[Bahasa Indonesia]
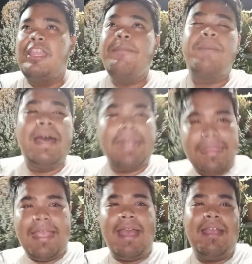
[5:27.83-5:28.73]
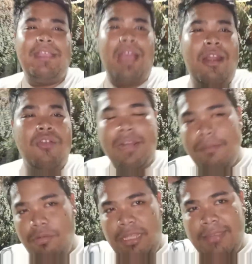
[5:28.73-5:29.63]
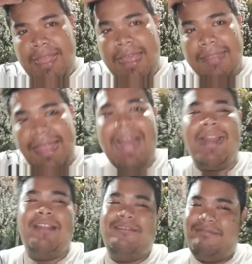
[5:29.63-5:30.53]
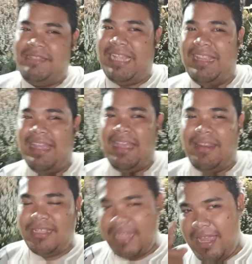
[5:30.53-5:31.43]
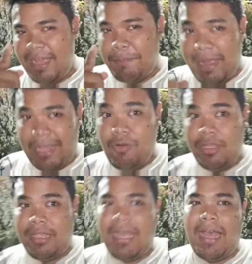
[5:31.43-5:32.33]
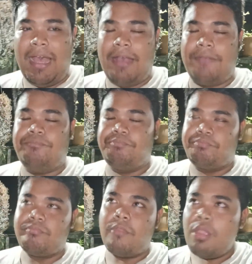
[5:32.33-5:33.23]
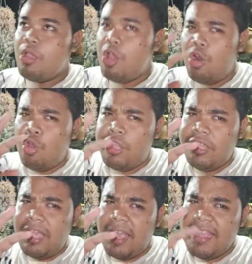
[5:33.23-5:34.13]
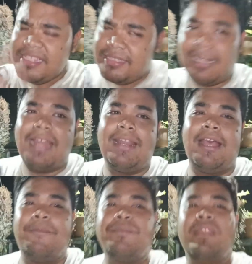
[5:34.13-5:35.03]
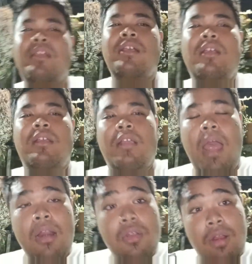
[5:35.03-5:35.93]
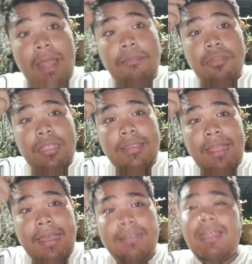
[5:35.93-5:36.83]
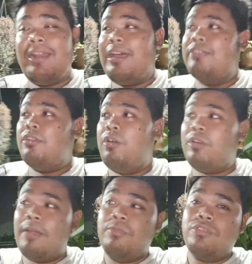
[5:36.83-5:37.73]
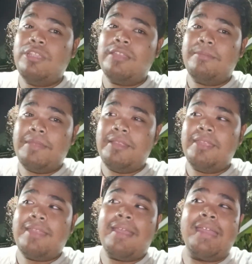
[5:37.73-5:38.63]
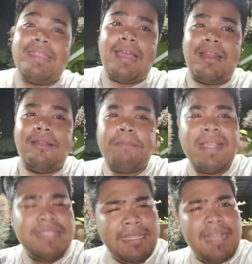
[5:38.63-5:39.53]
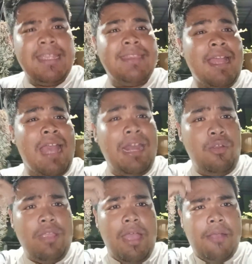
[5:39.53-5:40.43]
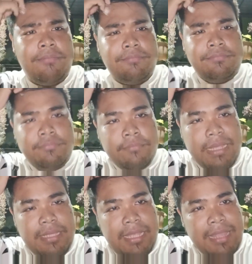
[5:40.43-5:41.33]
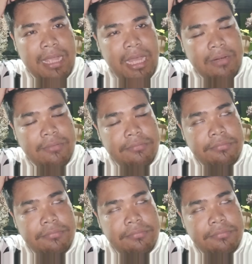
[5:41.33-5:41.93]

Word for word: Ibarat ya, kalau rambut kita gatal, misalnya, ini saya pakai logika. Logika yang sederhana. Kalau rambut kita gatal atau rambutnya teman kita gatal, pastikan kita garuk ya. Pasti kita garuk.